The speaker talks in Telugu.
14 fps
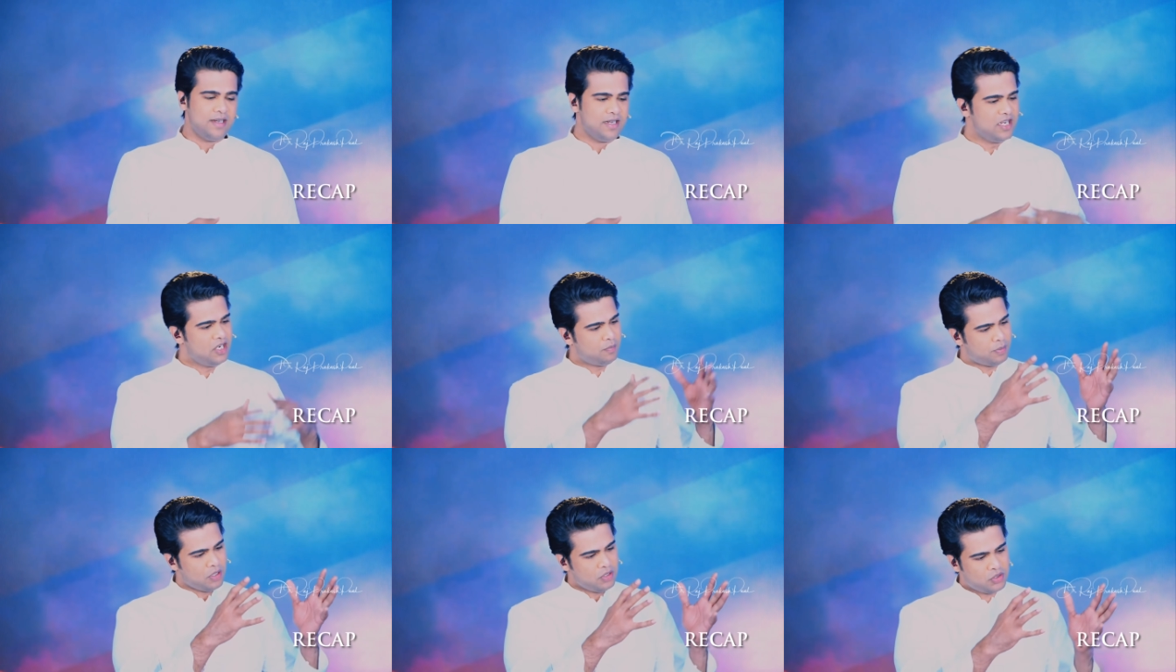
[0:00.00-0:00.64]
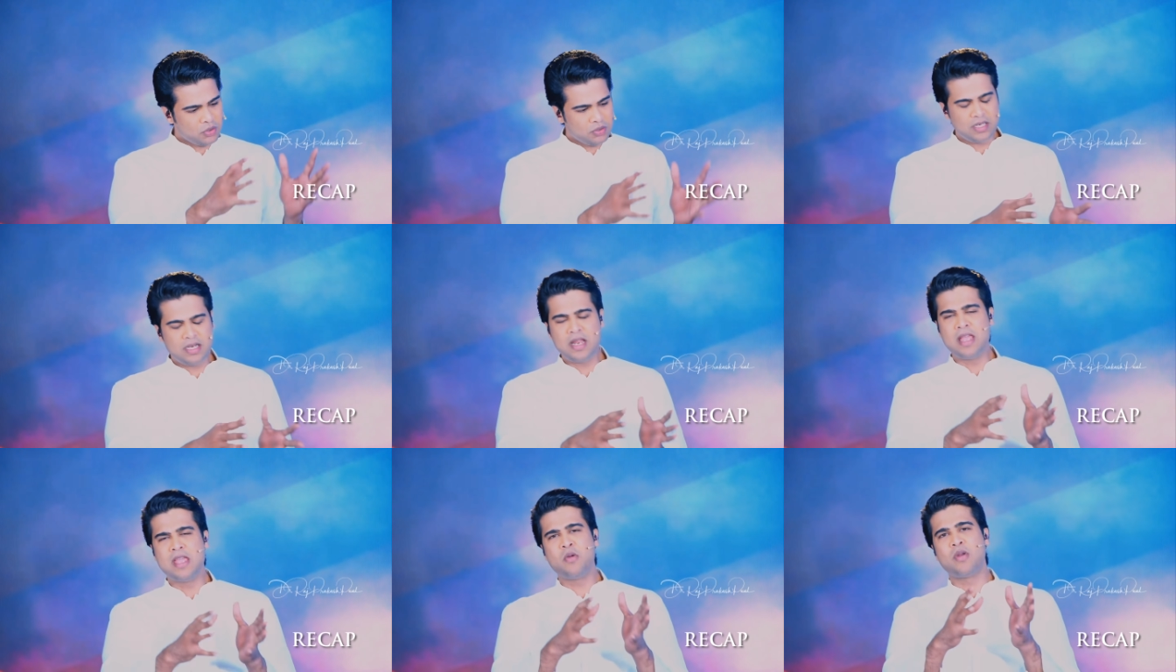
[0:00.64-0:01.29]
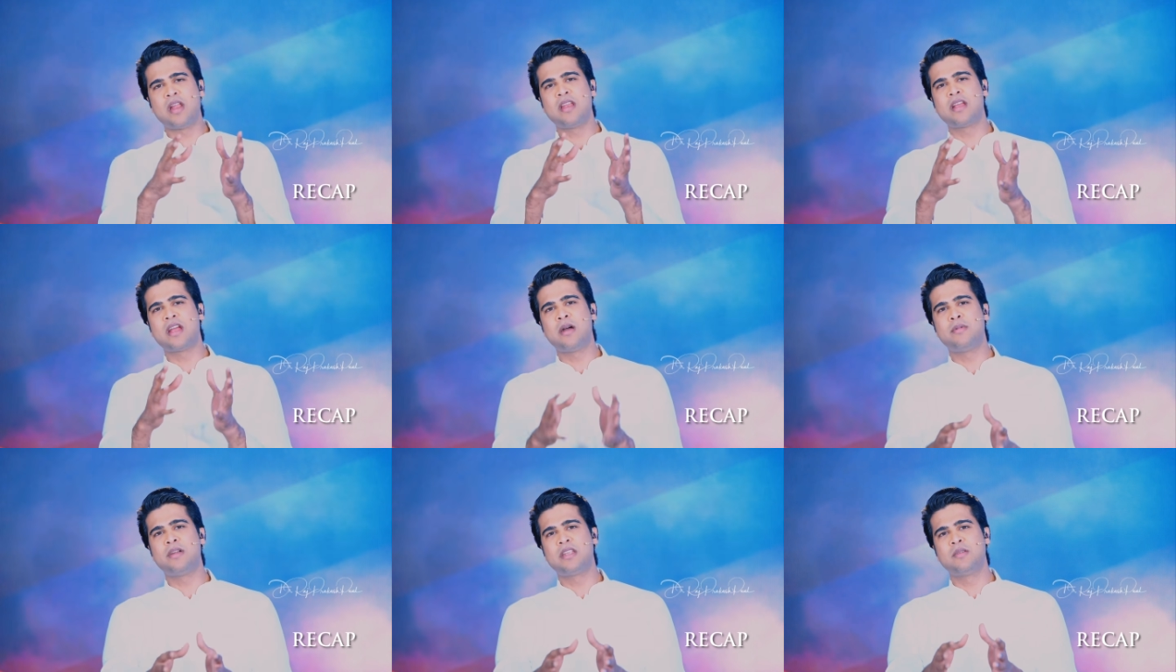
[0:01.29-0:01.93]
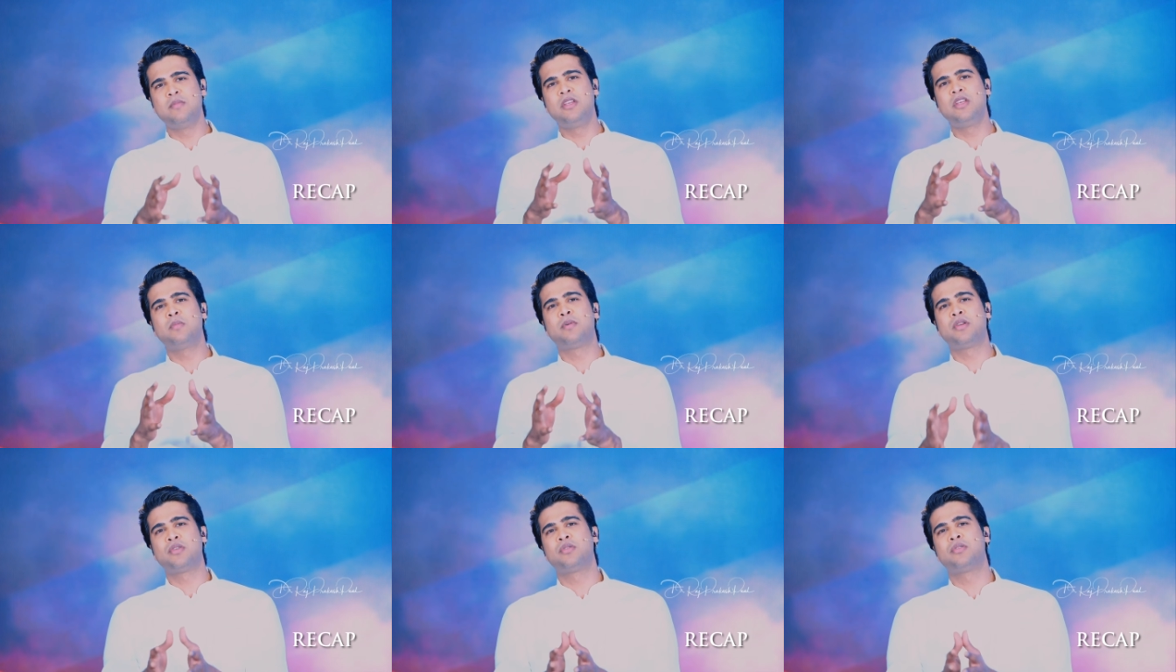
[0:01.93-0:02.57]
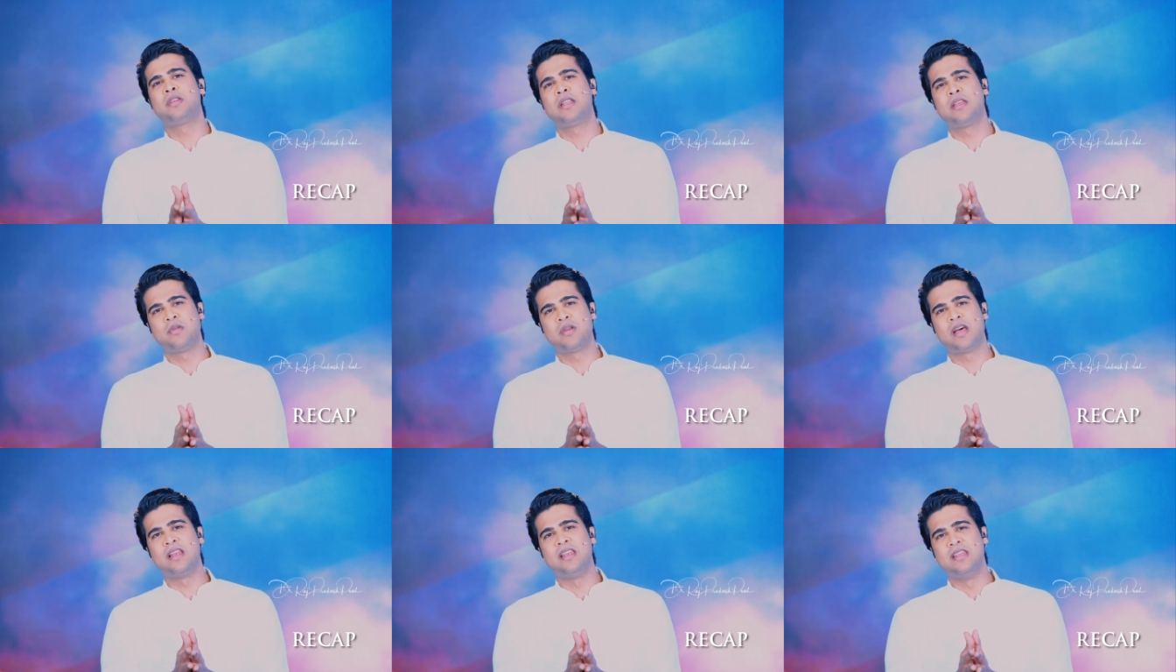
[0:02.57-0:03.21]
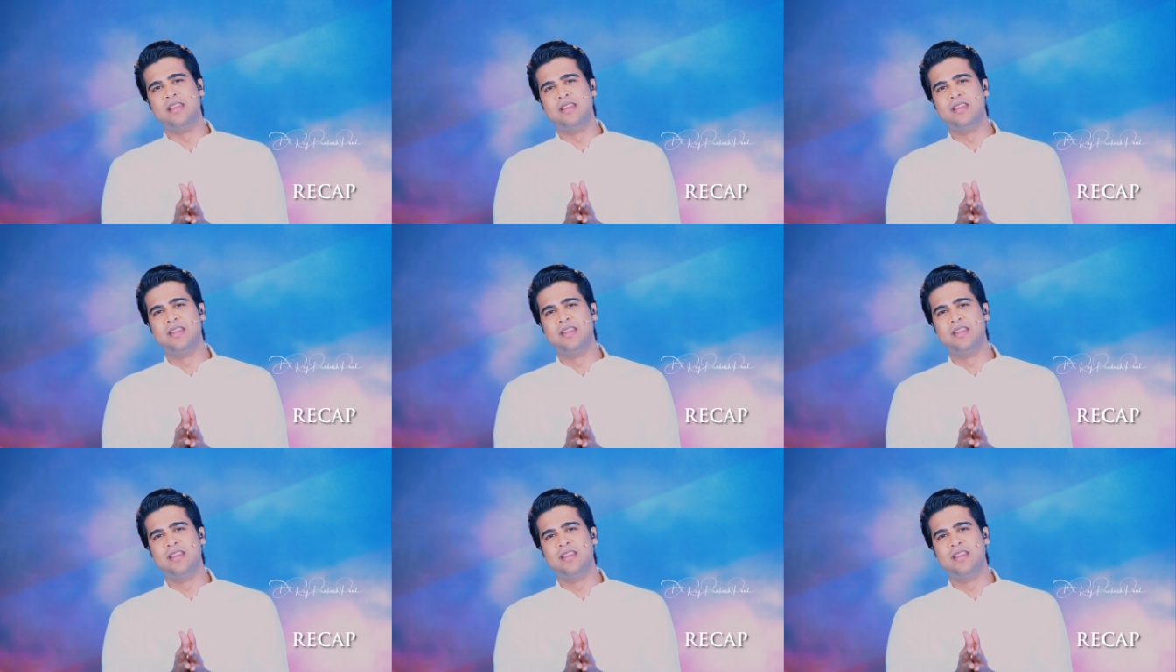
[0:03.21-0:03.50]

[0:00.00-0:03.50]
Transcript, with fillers: నేను పరిశుద్ధులై ఉన్నాను కాబట్టి మీరు పరిశుద్ధులై ఉండాలి